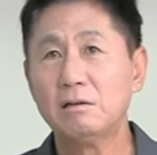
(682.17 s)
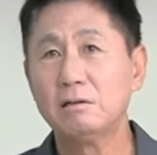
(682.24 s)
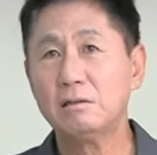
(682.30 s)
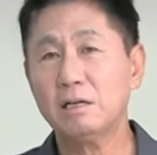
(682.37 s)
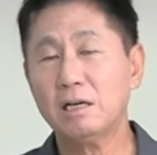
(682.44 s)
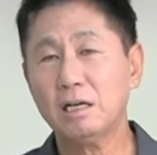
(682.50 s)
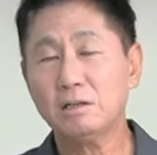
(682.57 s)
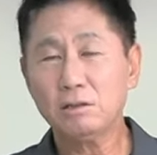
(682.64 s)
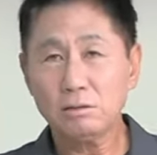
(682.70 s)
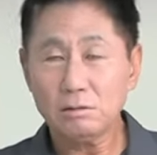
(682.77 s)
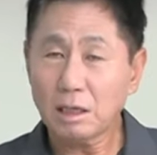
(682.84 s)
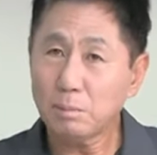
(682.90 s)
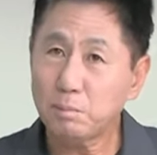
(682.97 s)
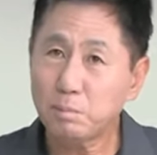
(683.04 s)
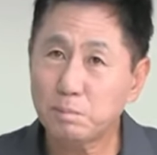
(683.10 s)
야, 이건
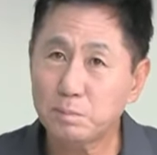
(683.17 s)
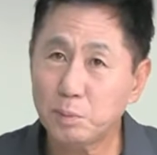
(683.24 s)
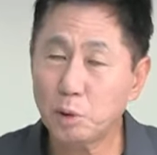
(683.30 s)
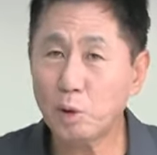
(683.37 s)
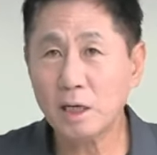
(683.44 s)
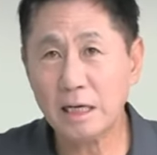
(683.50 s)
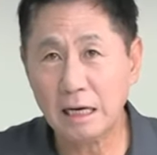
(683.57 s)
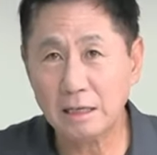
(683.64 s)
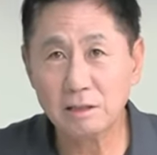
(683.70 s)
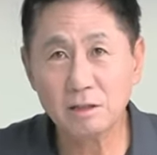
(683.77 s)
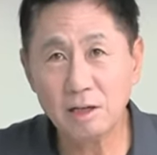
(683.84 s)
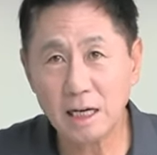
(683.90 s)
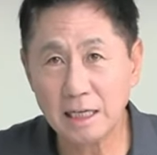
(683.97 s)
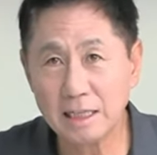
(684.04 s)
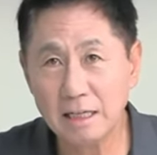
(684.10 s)
다 표가 나는
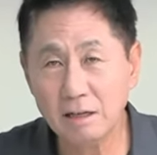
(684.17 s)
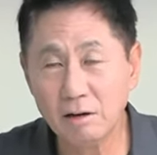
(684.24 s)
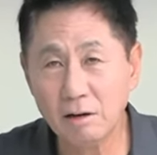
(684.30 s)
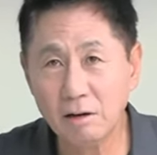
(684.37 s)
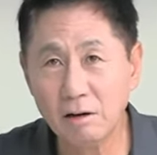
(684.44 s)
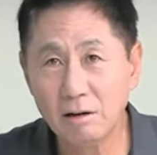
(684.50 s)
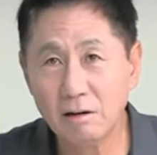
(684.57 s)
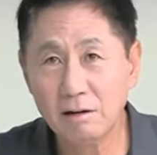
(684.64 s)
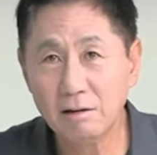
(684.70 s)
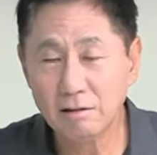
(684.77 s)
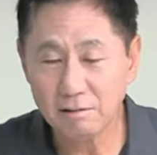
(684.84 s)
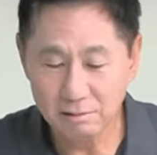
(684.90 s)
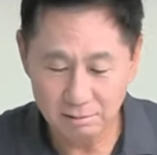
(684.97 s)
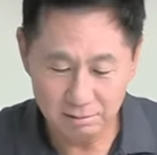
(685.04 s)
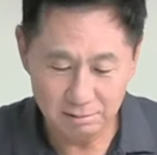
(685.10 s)
거 아니에요?
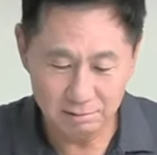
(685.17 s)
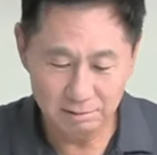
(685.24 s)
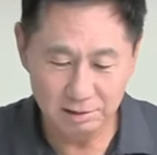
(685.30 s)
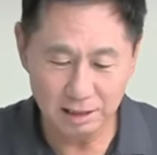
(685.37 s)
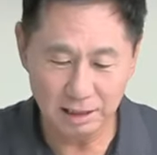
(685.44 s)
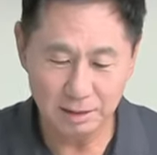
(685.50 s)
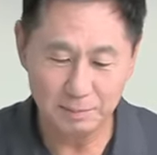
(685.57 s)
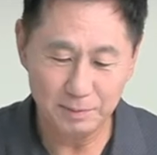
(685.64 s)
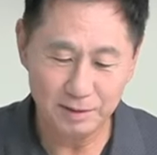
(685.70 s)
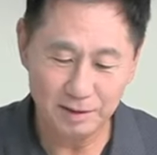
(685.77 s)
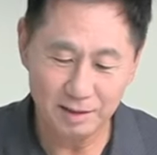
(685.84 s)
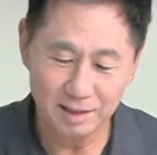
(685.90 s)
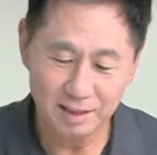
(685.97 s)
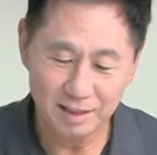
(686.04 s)
참, 어?